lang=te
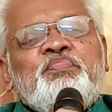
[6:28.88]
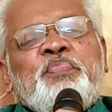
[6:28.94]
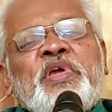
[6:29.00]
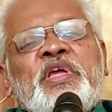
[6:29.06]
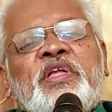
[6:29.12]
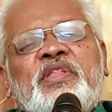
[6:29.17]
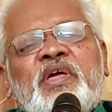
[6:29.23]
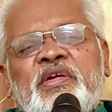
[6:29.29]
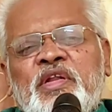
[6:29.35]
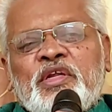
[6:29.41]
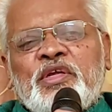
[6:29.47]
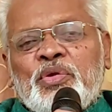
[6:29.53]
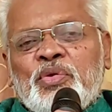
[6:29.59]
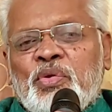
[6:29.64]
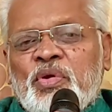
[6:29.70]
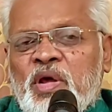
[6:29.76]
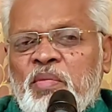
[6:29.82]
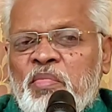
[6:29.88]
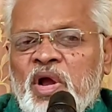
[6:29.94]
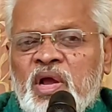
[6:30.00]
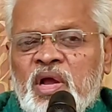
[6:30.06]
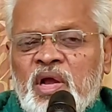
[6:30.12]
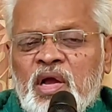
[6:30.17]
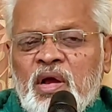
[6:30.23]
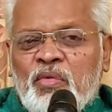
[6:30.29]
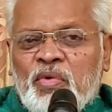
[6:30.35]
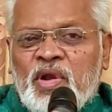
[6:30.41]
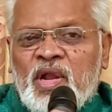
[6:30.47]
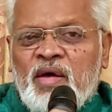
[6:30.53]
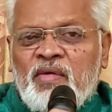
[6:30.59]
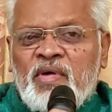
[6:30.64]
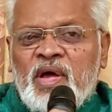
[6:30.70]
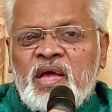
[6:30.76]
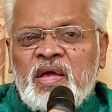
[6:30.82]
ఆత్మీయ తండ్రికి నువ్వు నమ్మకంగా
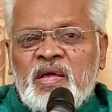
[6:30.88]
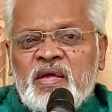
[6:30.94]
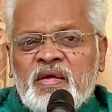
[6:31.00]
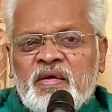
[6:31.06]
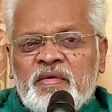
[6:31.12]
ఉన్నావా